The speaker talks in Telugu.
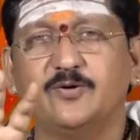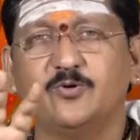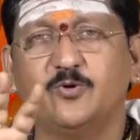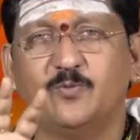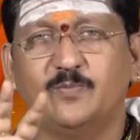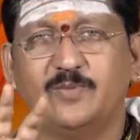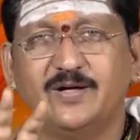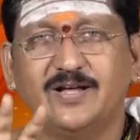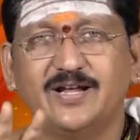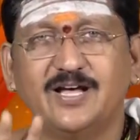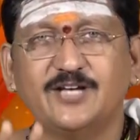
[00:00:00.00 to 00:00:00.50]

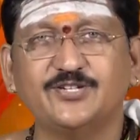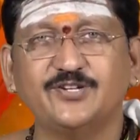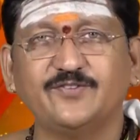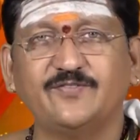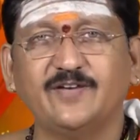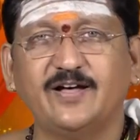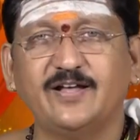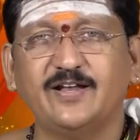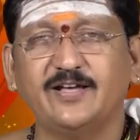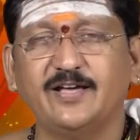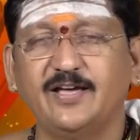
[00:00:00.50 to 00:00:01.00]
కుంభరాశి
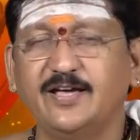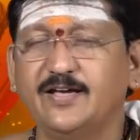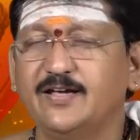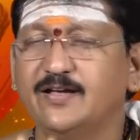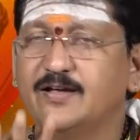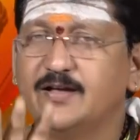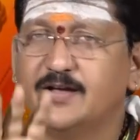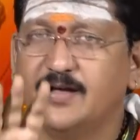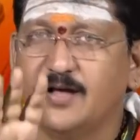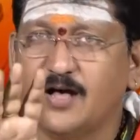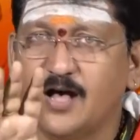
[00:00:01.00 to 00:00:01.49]
వారికి
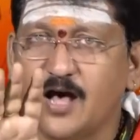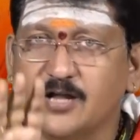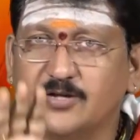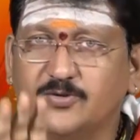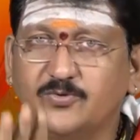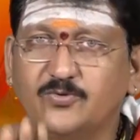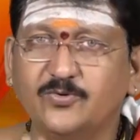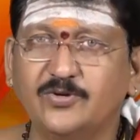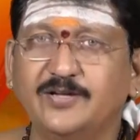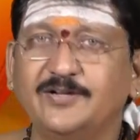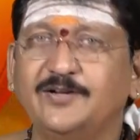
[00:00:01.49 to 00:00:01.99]

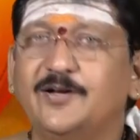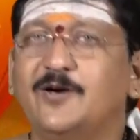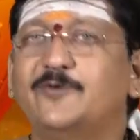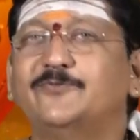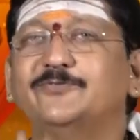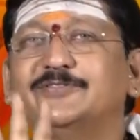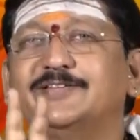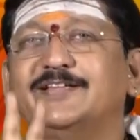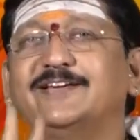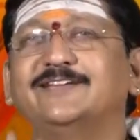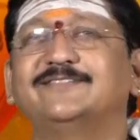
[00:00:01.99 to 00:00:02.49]
అనుకూలంగా
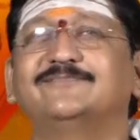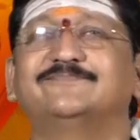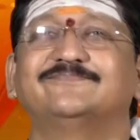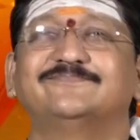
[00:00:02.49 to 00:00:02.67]
ఉంది